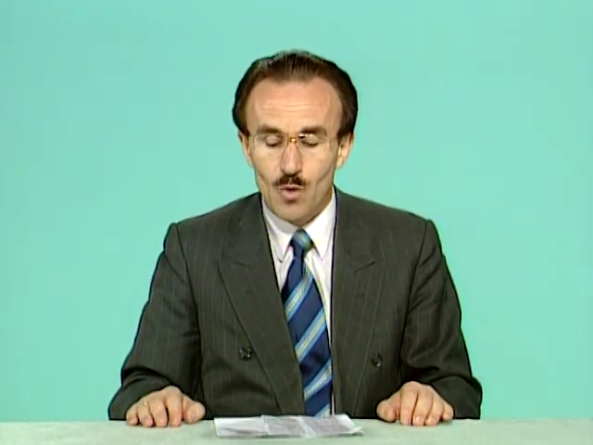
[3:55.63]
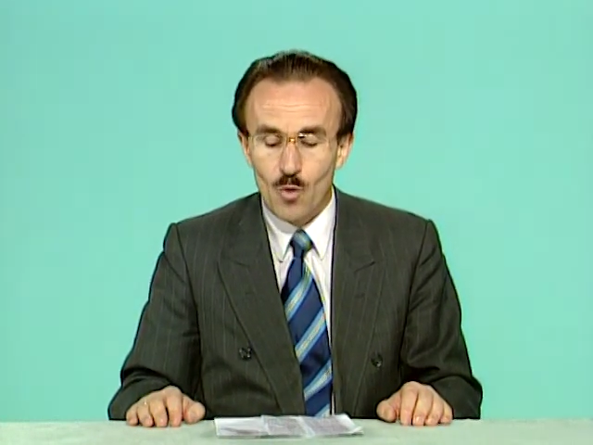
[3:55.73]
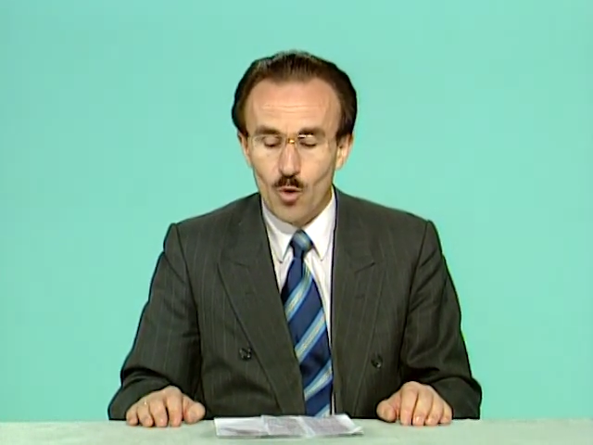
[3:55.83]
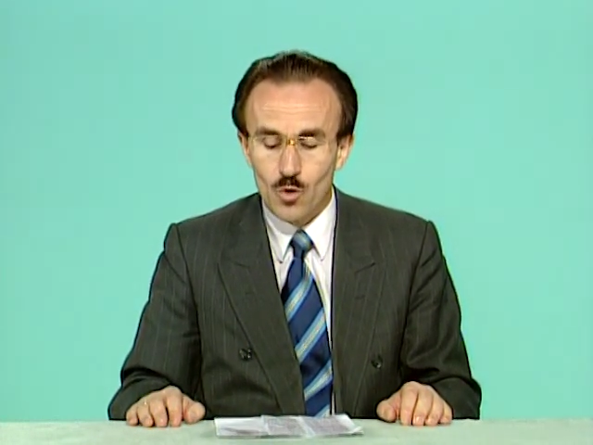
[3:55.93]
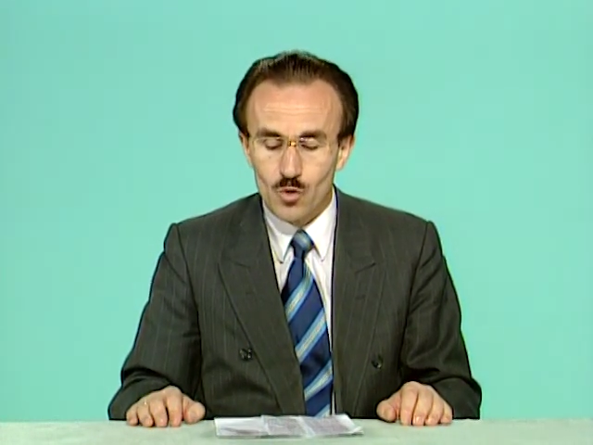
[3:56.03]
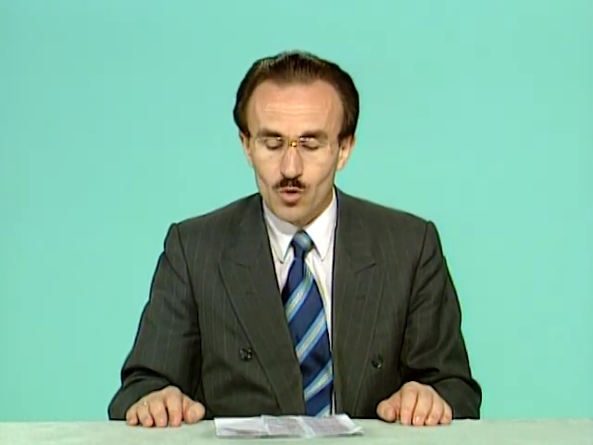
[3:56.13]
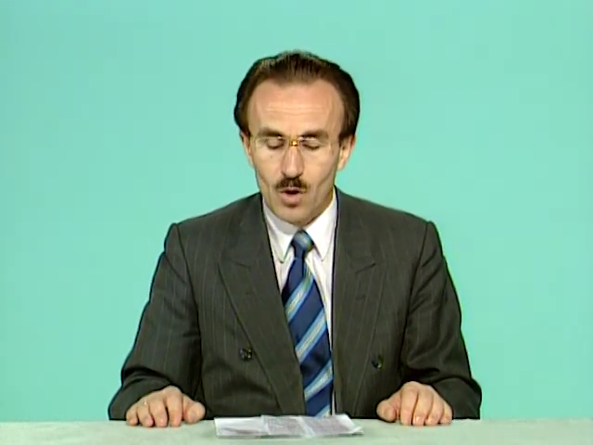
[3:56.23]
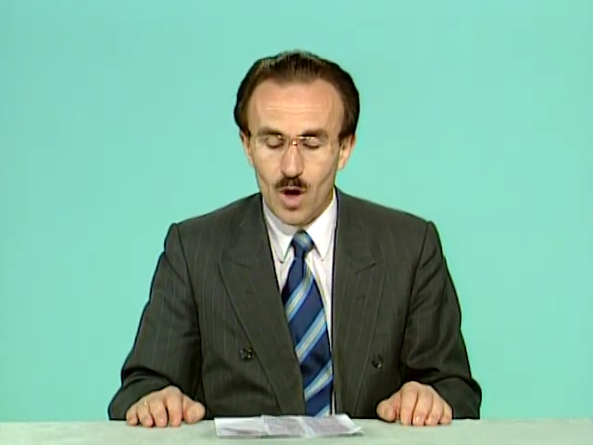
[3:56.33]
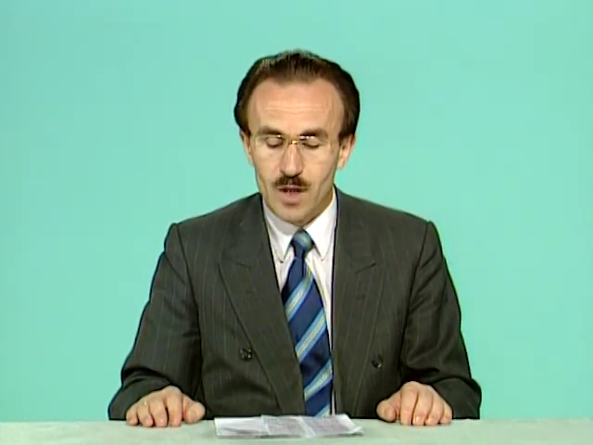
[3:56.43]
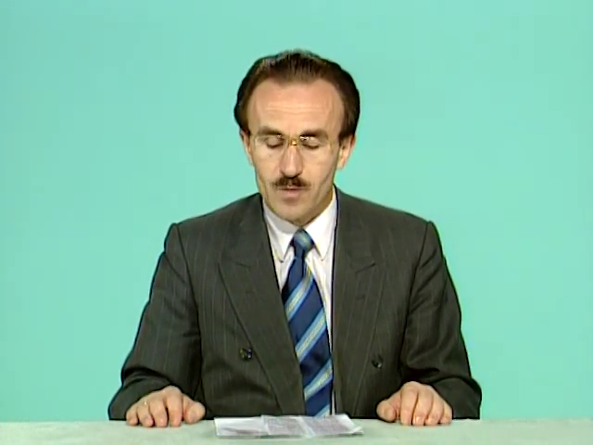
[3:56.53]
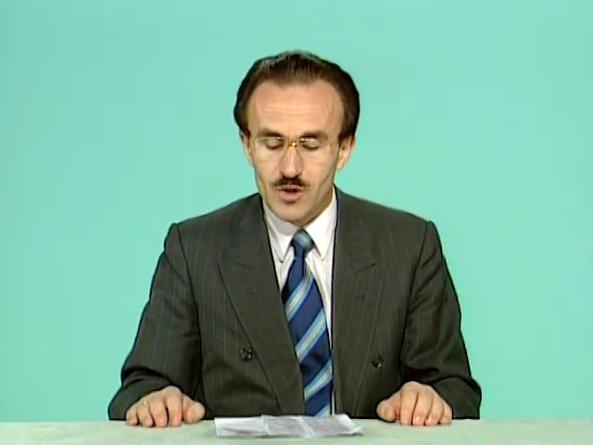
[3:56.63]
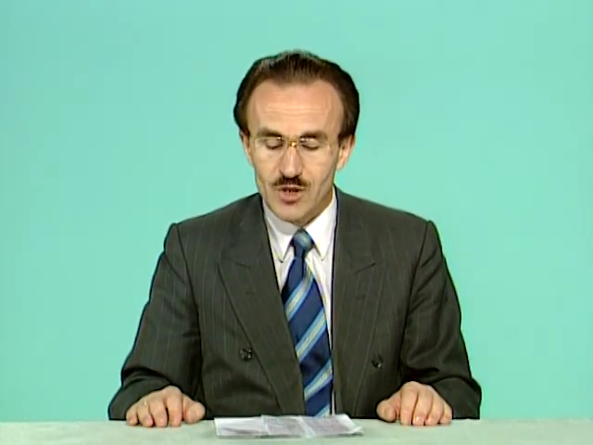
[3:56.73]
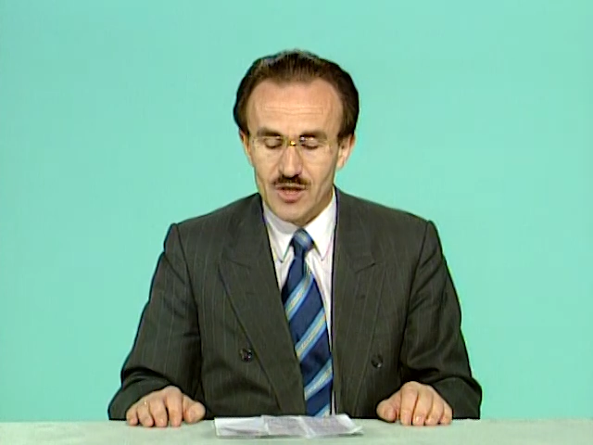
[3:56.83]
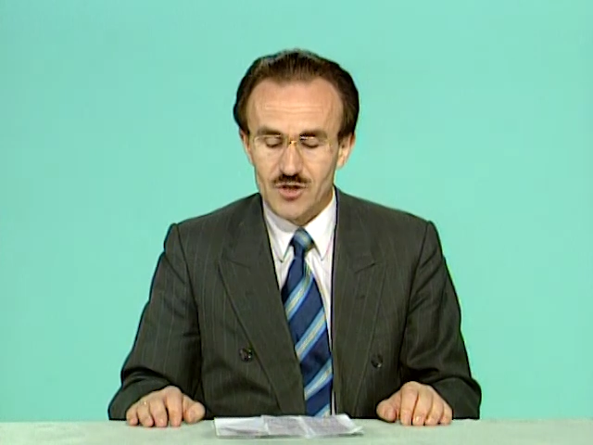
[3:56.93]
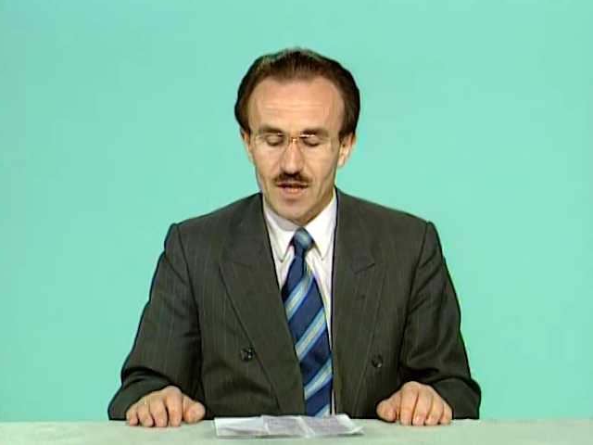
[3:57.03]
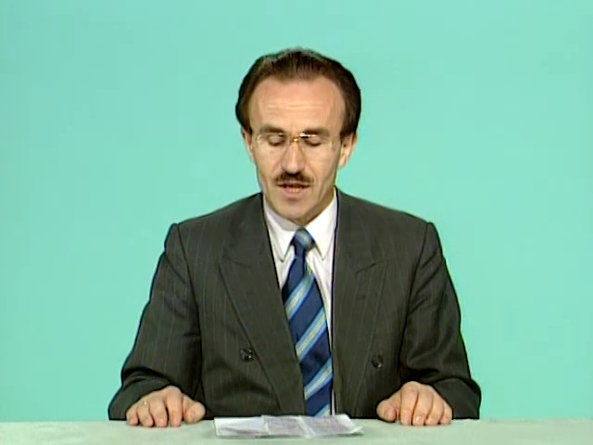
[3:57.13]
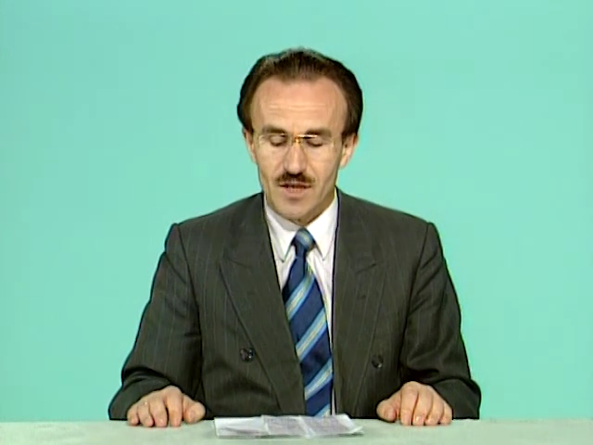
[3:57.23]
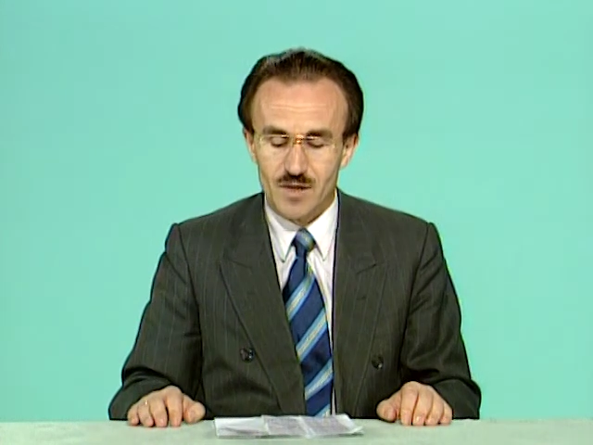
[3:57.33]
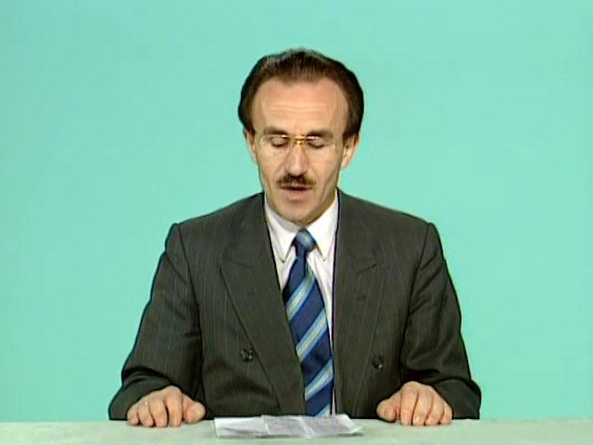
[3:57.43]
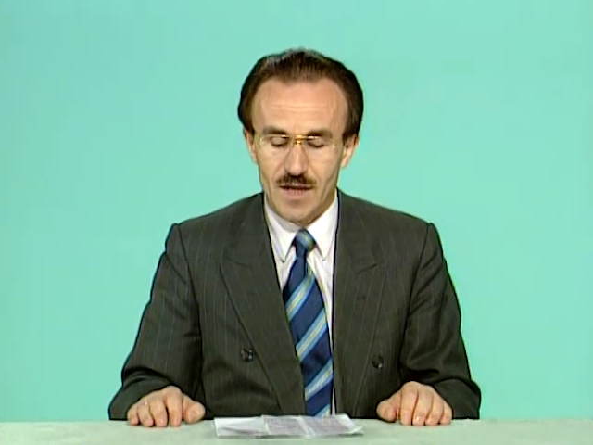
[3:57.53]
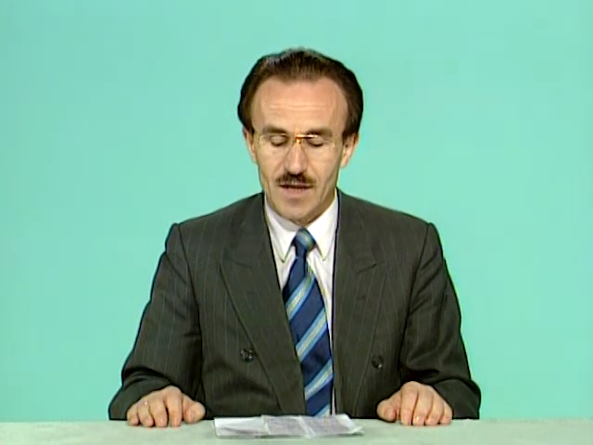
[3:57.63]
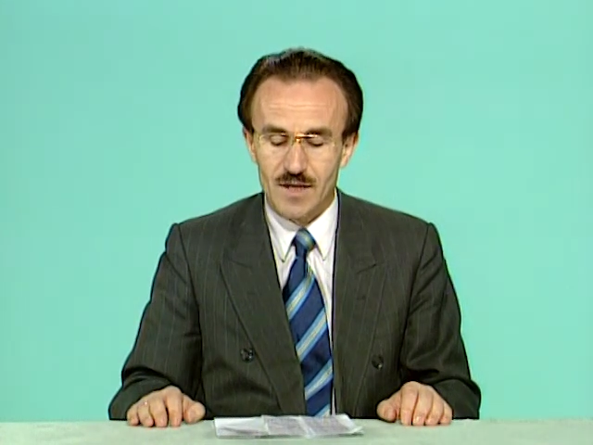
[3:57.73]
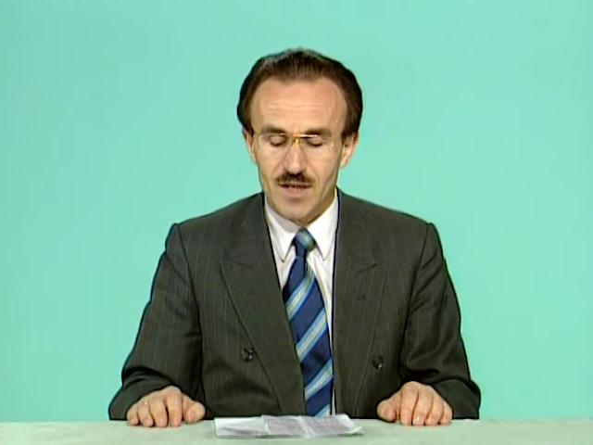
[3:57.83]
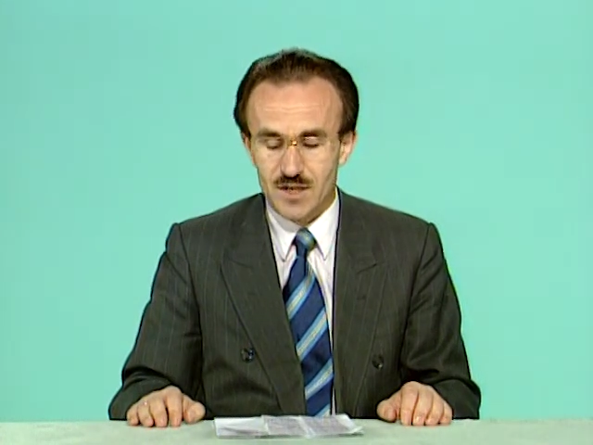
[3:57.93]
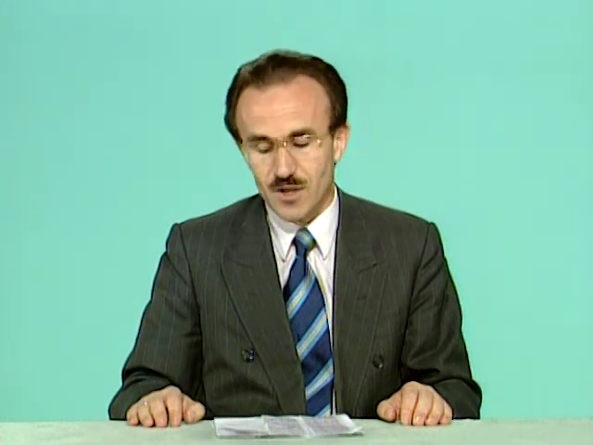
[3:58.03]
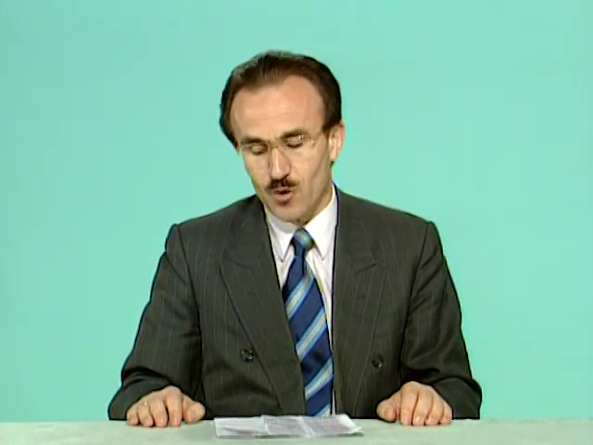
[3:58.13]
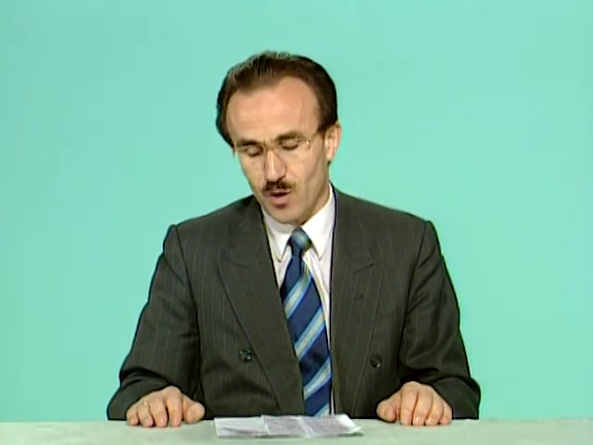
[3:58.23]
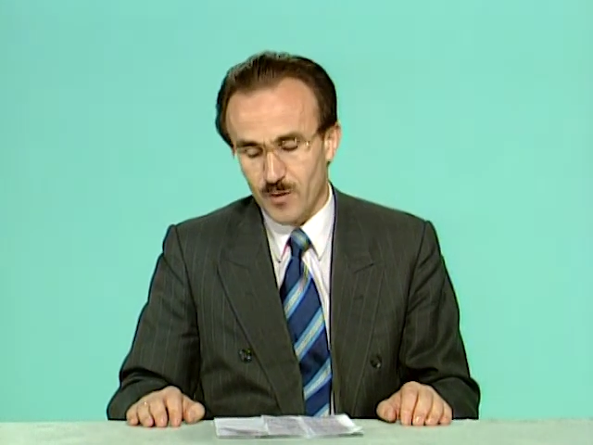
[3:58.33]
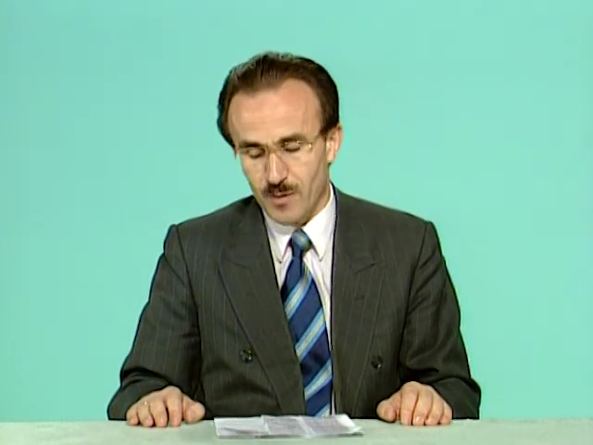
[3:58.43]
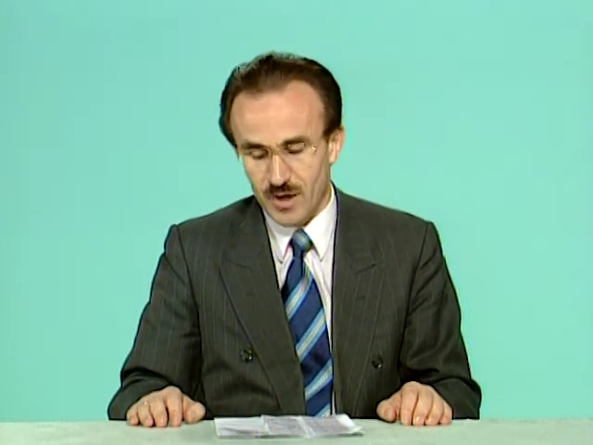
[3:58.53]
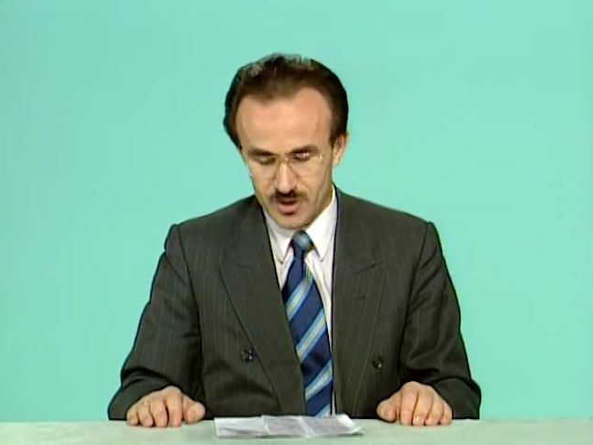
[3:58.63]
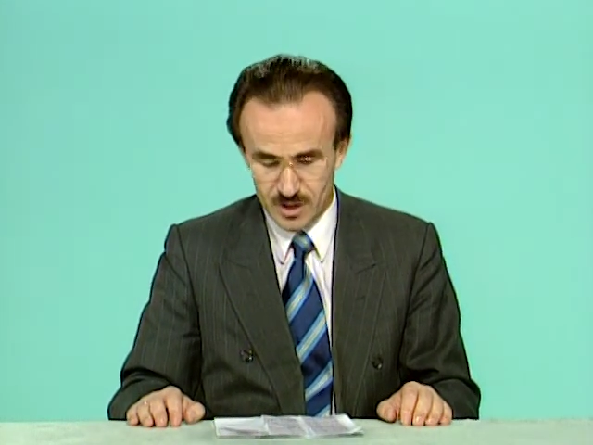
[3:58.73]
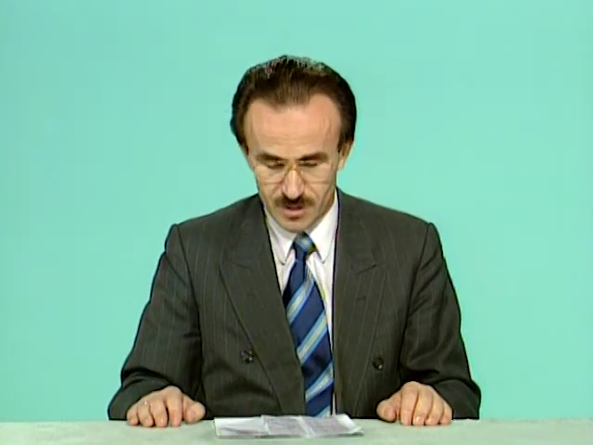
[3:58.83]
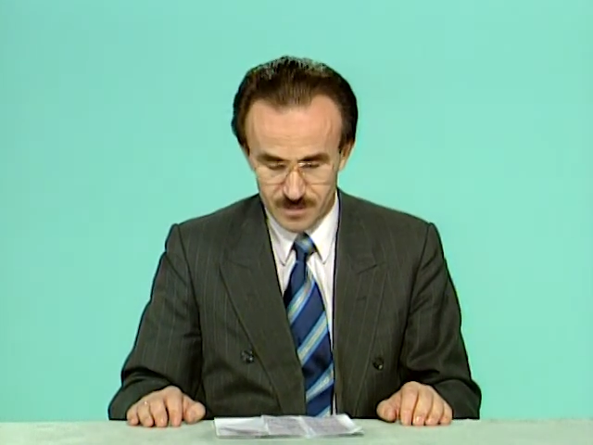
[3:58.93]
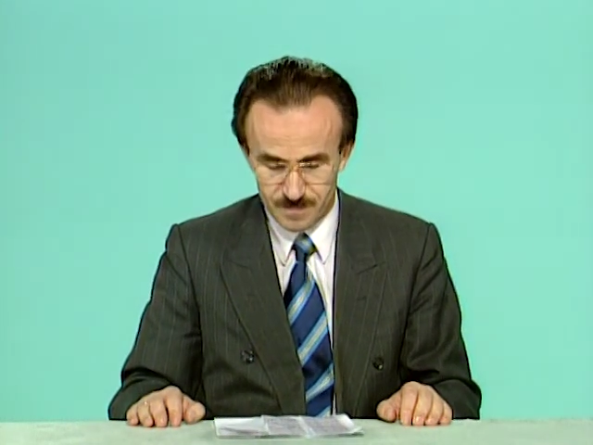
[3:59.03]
onu 60 yaşından itibaren iyice yormaya başladı.